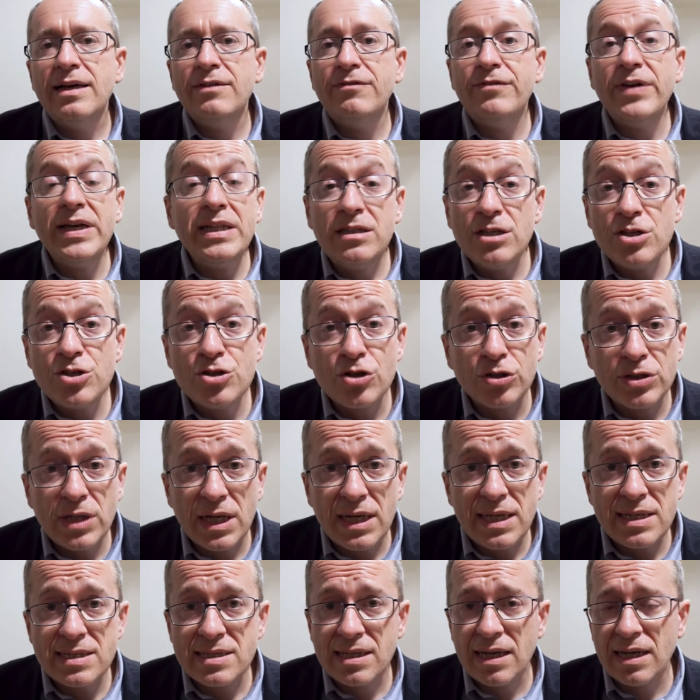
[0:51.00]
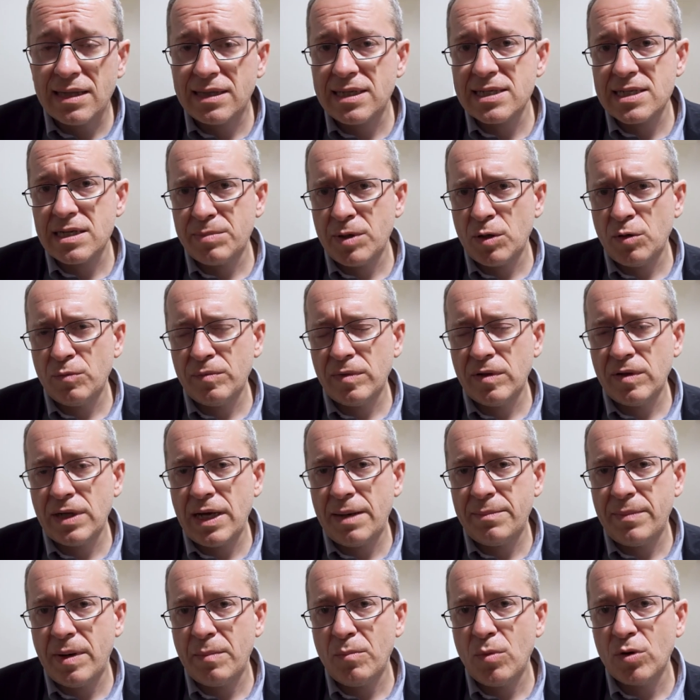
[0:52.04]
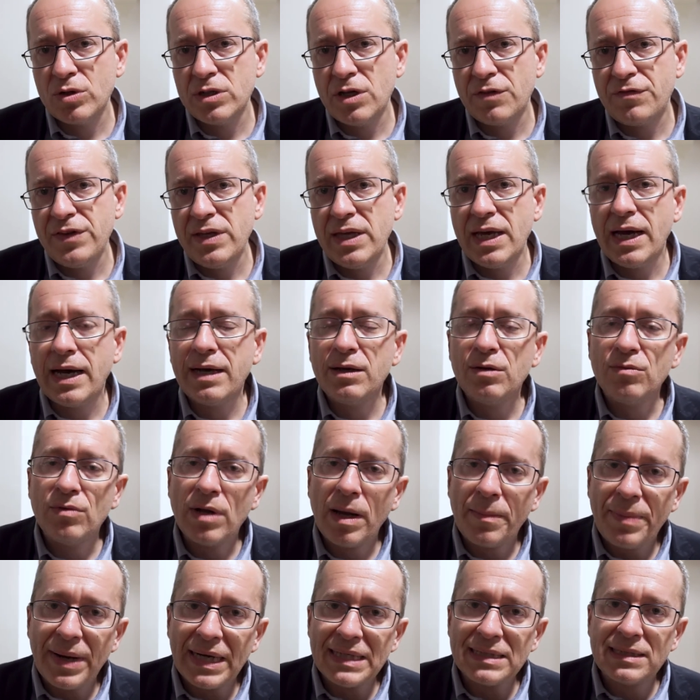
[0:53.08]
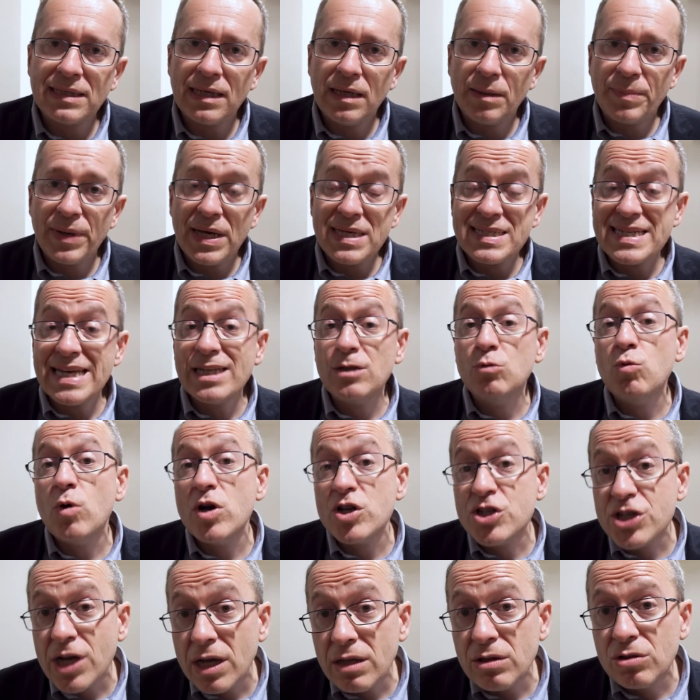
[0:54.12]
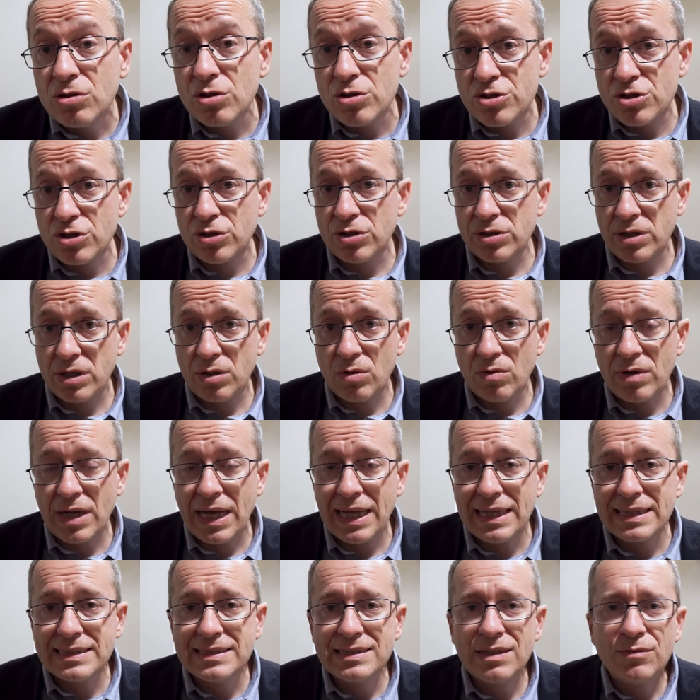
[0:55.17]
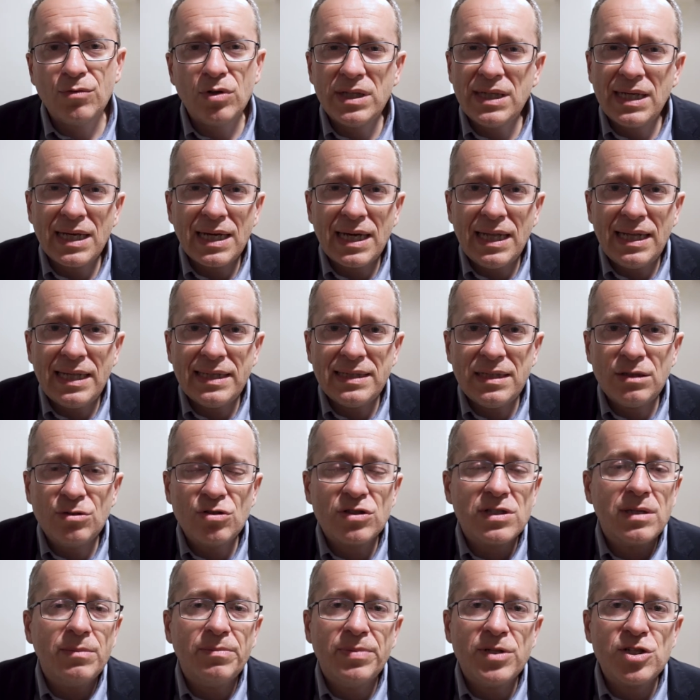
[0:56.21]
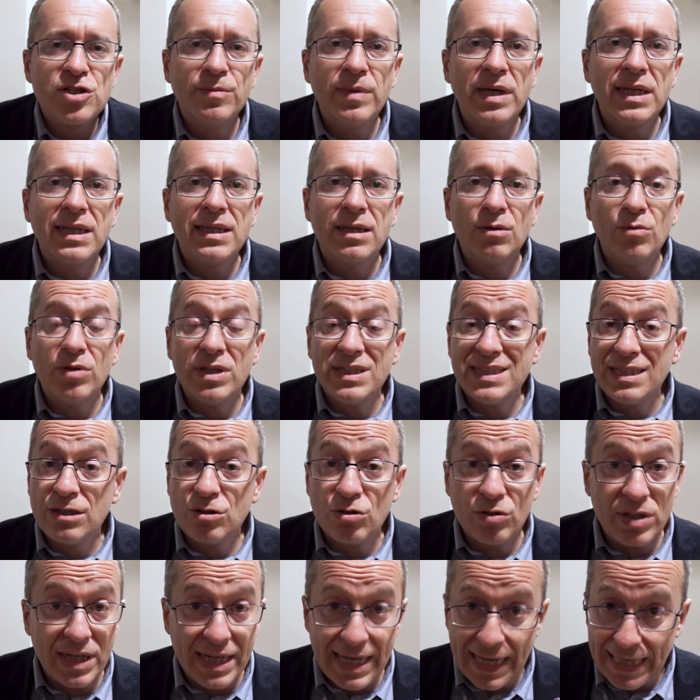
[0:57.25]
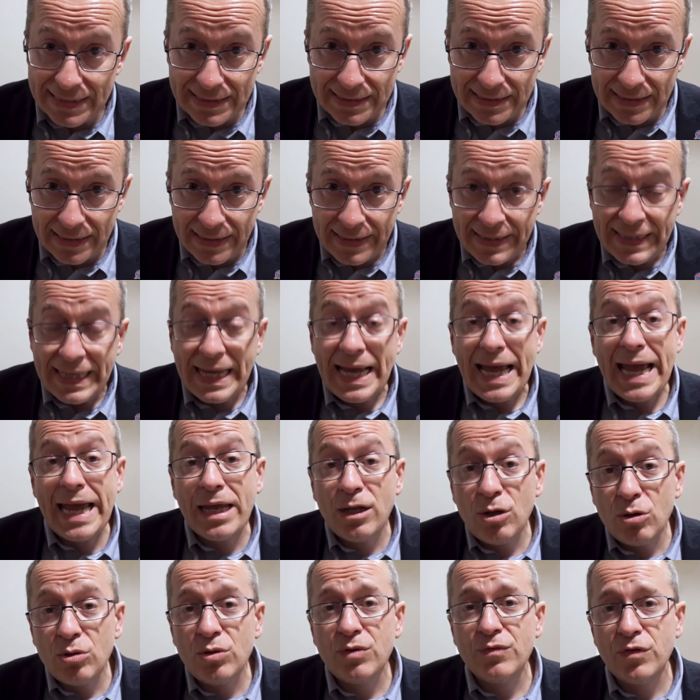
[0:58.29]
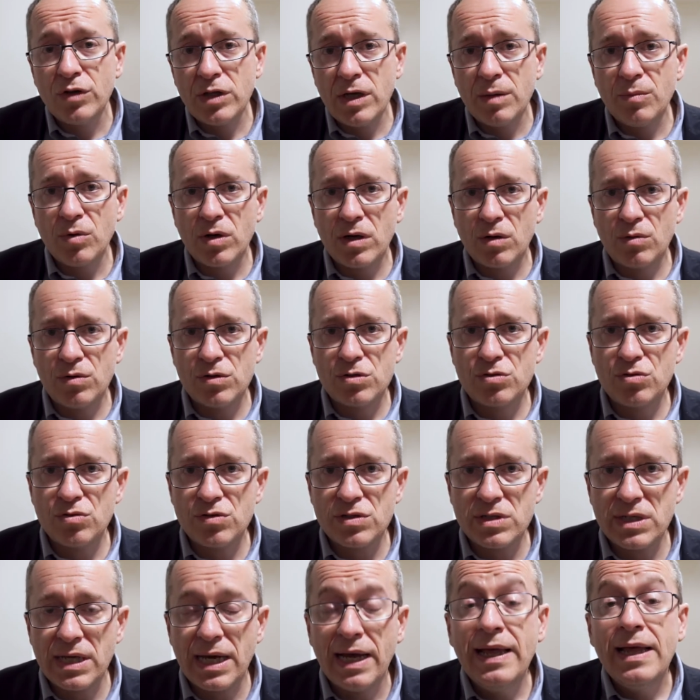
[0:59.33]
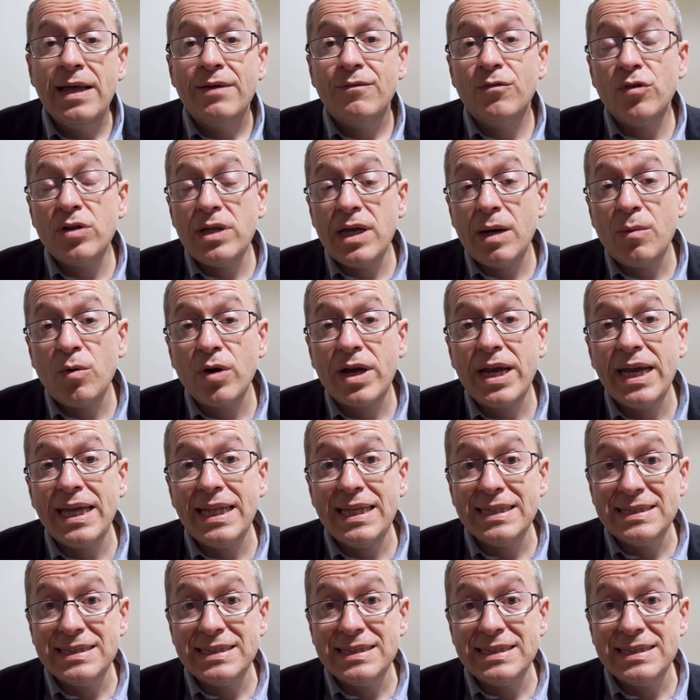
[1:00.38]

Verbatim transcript: 20 giorni di liste d'attesa per una mammografia in una parte del paese e 200 giorni in un'altra, vuol dire che il diritto semplicemente è un diritto di carta e noi non vogliamo che questo sia, vogliamo che i